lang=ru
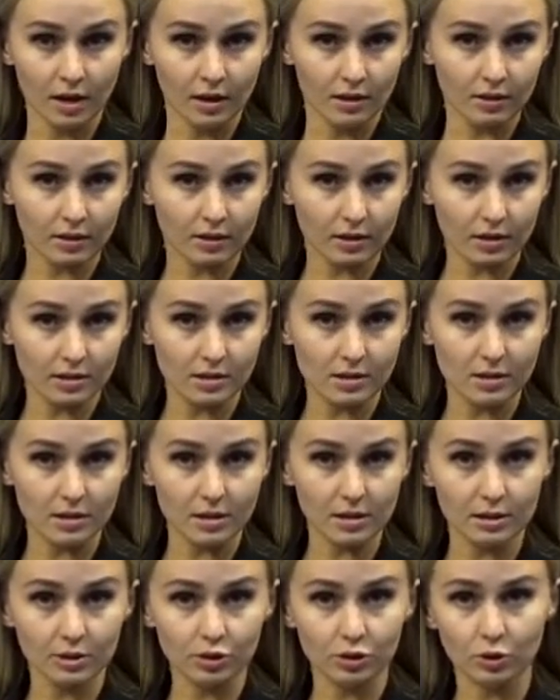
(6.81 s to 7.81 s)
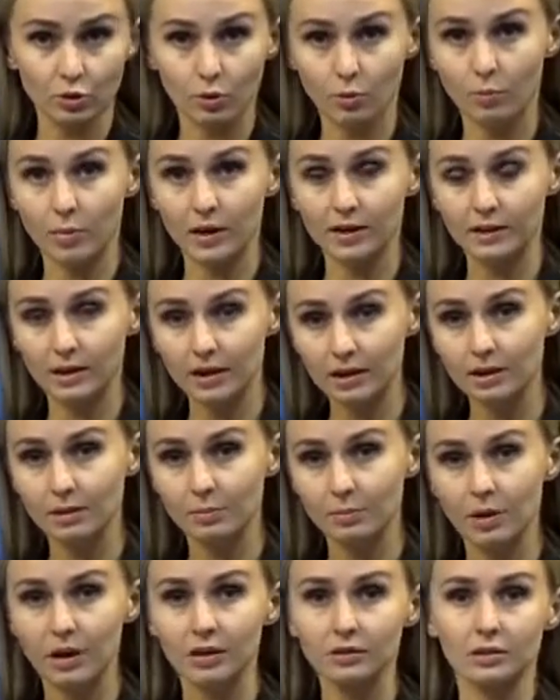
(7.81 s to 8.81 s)
Да так сильно, что банальный
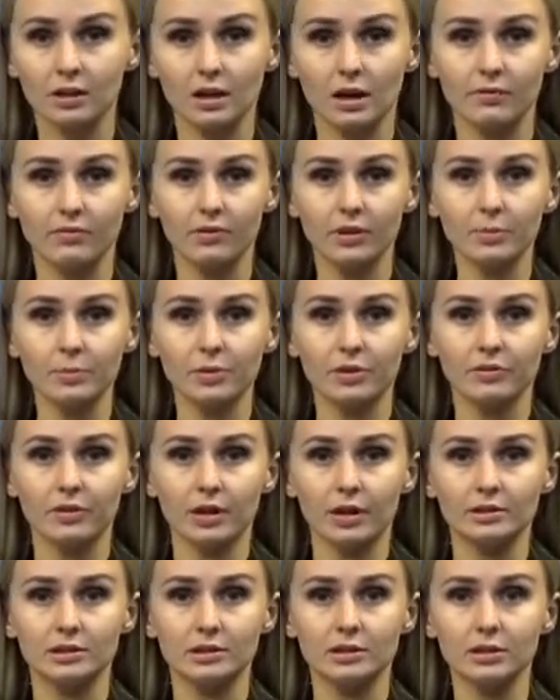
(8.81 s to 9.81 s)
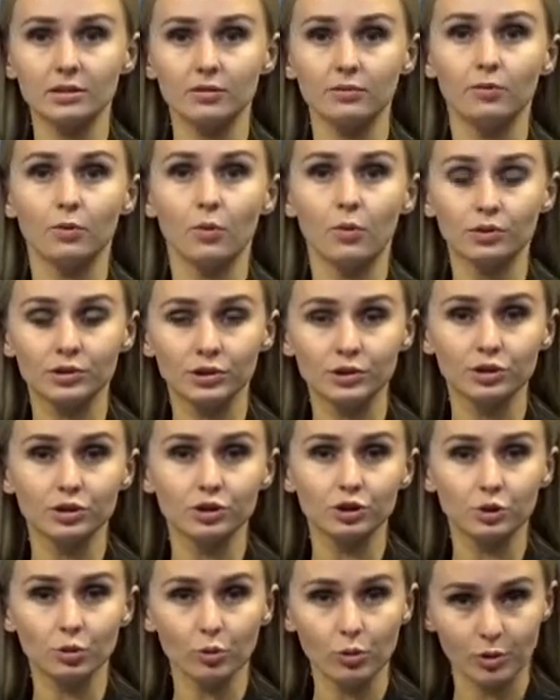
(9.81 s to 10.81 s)
пал травы превратил в огненный
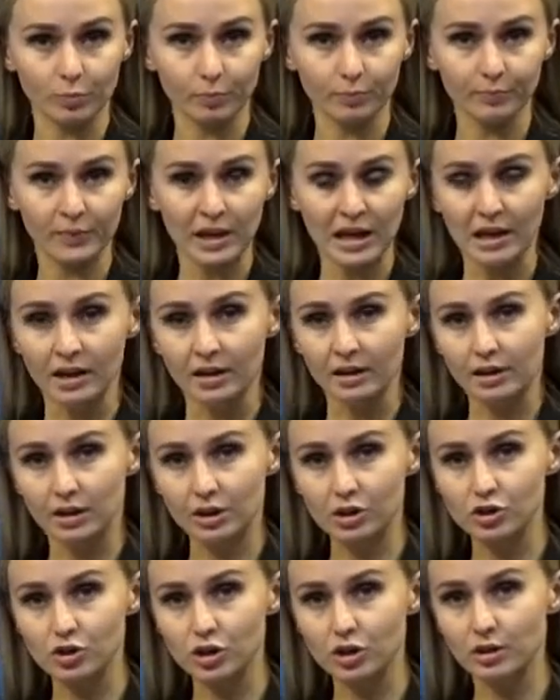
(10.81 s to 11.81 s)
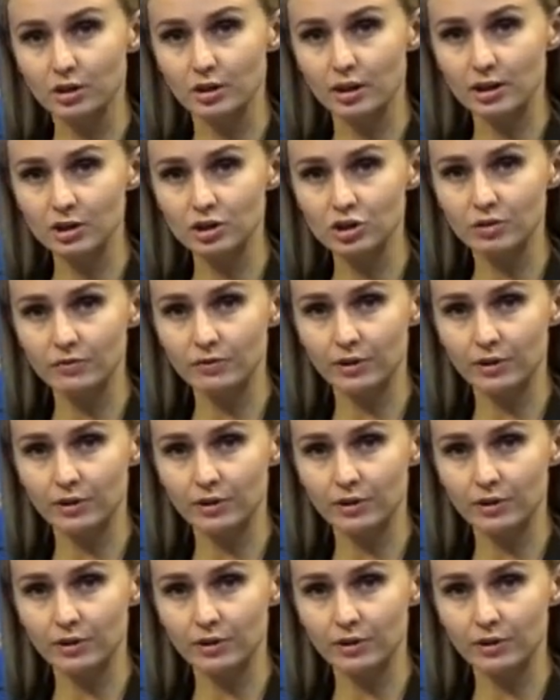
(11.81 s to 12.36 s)
шторм. Гаражи и дачи в